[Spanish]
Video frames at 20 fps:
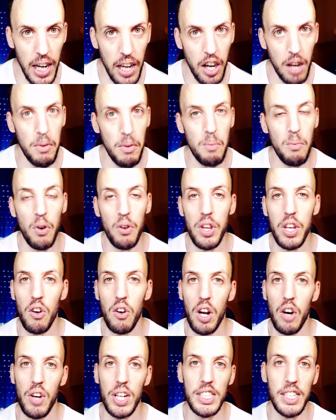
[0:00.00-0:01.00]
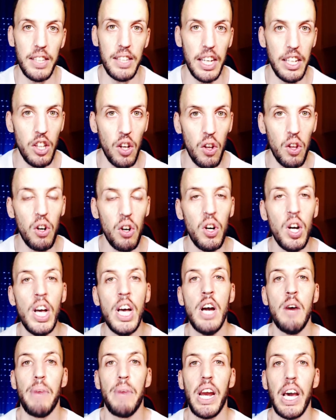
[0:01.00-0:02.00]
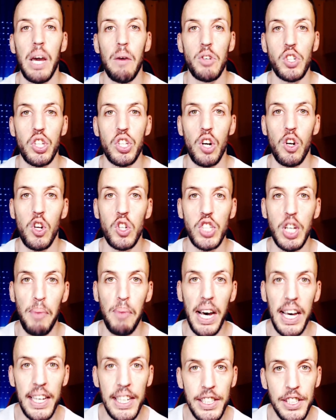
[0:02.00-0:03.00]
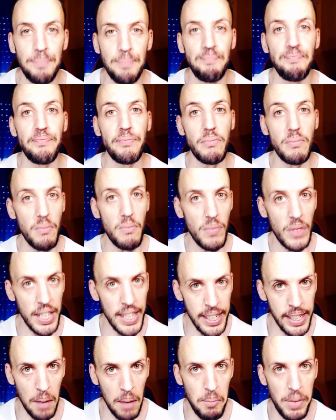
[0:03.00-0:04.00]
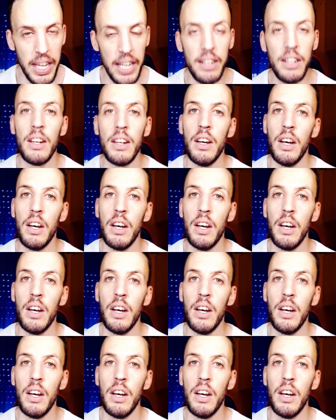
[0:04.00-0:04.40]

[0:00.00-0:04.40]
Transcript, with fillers: Ahora mismo digo la hora hasta y todo, para que vosotros lo sepáis y también